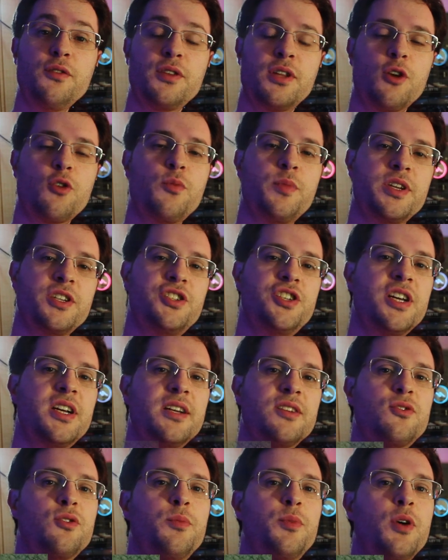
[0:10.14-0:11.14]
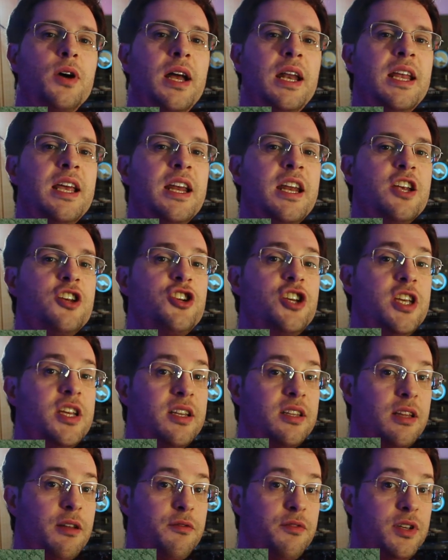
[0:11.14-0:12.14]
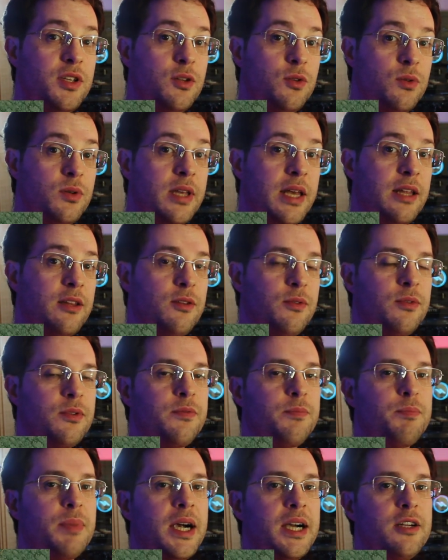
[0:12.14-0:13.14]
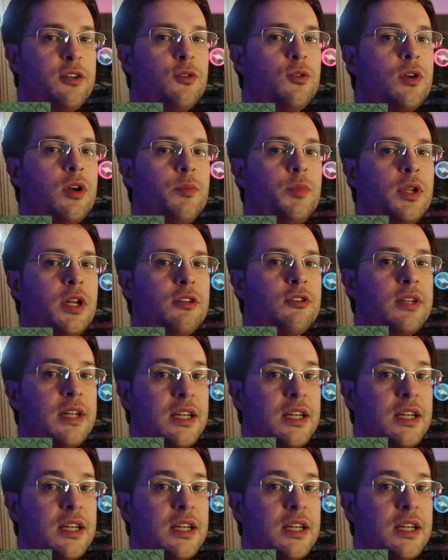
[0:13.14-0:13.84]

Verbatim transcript: vou dar algumas dicas sobre o Rally Erechim que está vindo, que é parte do Campeonato